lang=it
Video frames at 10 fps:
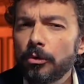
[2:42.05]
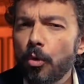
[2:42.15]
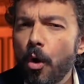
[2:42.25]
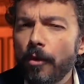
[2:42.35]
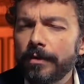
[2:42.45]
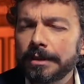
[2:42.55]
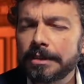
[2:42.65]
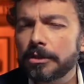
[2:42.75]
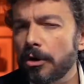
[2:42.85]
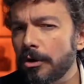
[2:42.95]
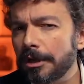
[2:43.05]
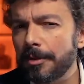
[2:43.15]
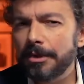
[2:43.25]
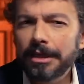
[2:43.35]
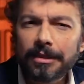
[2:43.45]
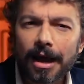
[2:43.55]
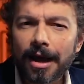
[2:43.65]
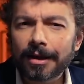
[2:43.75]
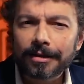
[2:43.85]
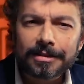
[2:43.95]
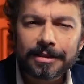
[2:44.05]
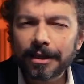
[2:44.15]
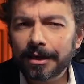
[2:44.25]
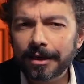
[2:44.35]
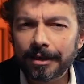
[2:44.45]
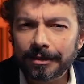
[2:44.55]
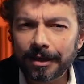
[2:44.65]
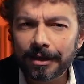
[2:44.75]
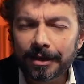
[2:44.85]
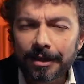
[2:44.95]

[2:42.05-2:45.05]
nuova zona militare segreta,